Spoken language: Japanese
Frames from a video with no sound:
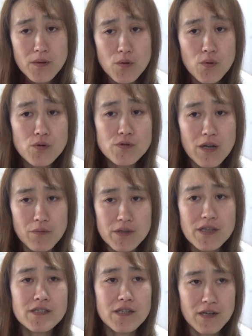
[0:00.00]
お小遣い
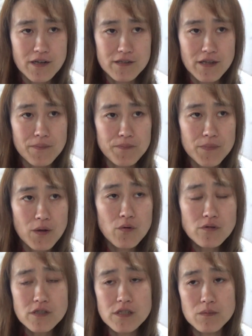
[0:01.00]
渡してなかった。で、
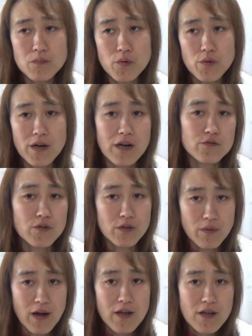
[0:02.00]
欲しいものがある
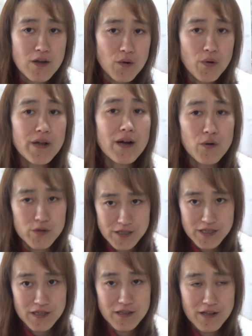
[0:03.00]
時は、これが欲
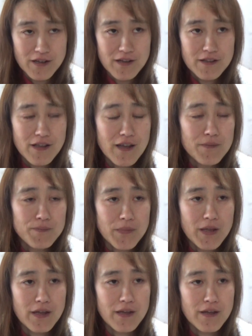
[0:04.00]
しい。で、
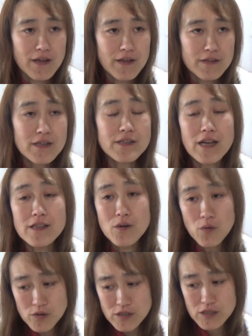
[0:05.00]
えー、じゃあなんで
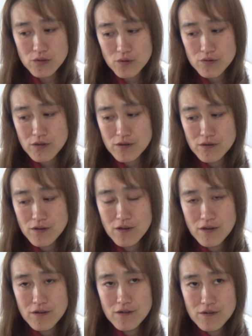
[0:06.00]
欲しいの
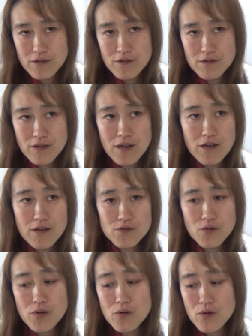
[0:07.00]
で
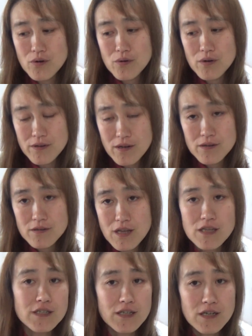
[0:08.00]
それを、ね、
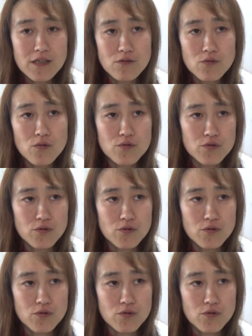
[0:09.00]
手に入れること